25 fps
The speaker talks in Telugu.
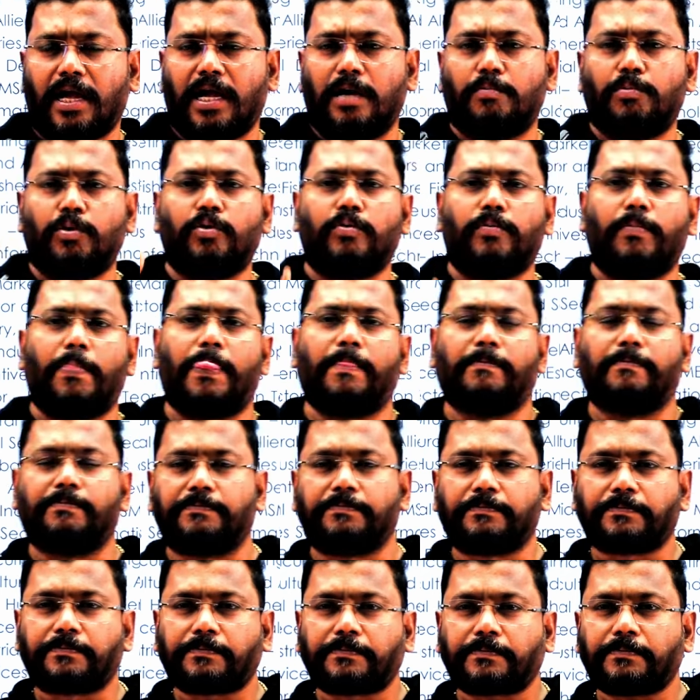రంగము
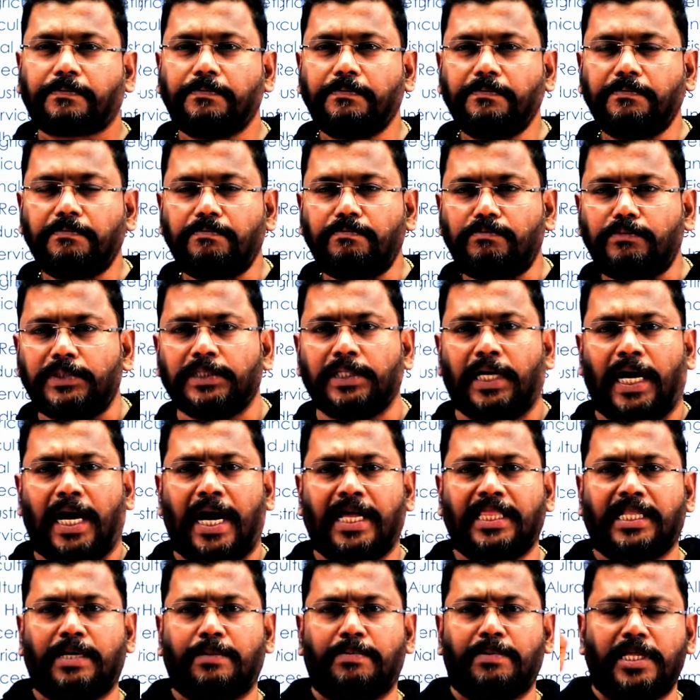
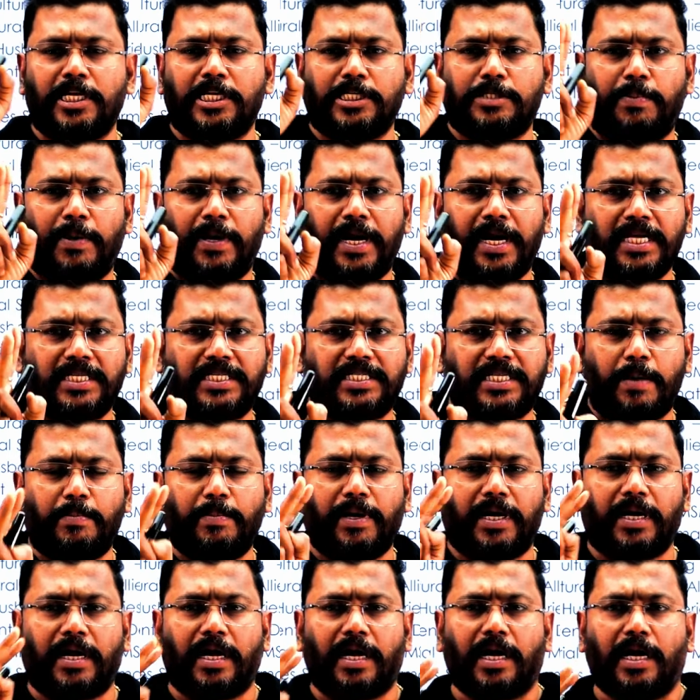ఆంధ్రప్రదేశ్
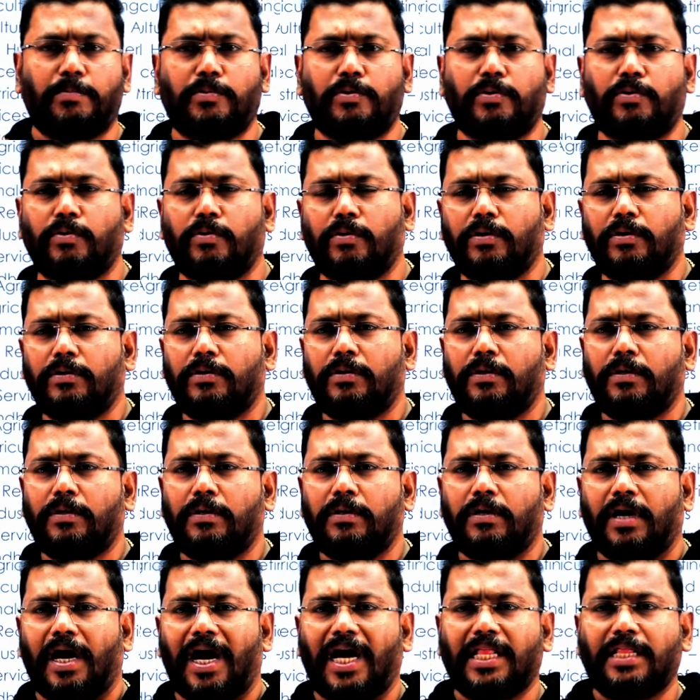పారిశ్రామిక రంగము
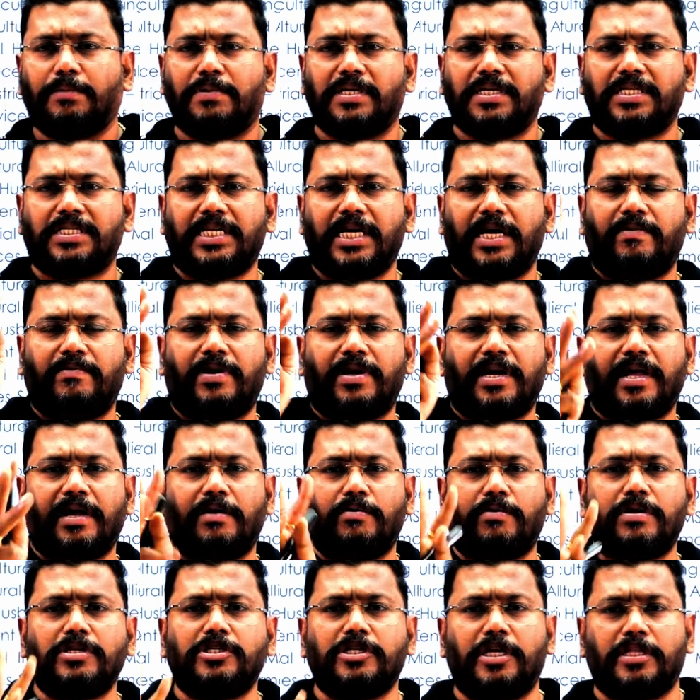ఆంధ్రప్రదేశ్
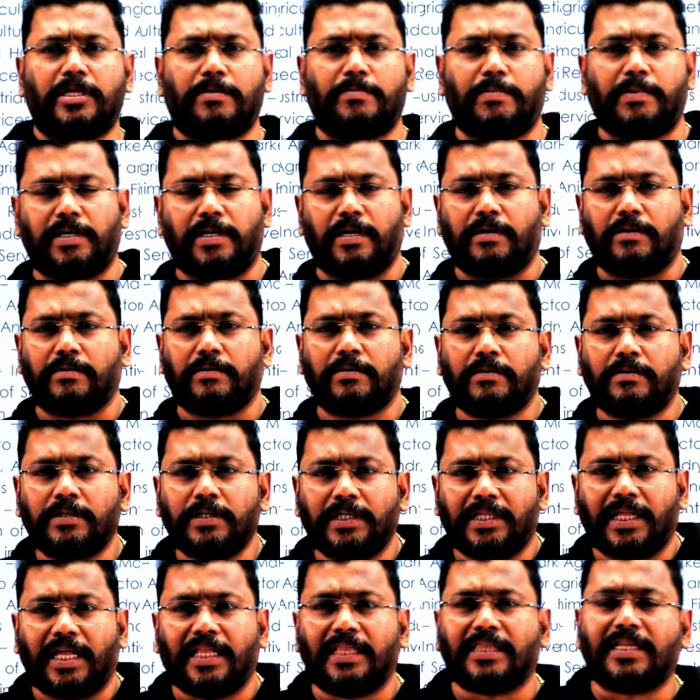సేవారంగం గురించి చదవమన్నాడు
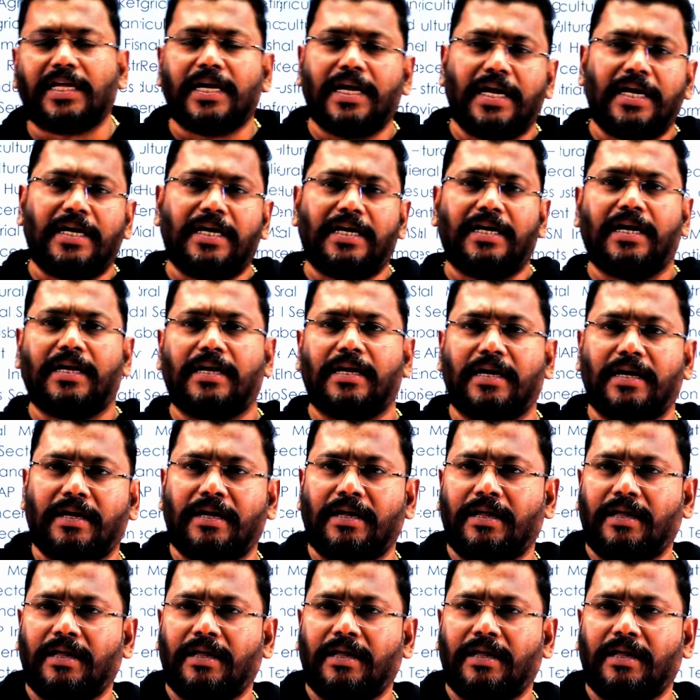ఇదంతా ఏంటి నాన్న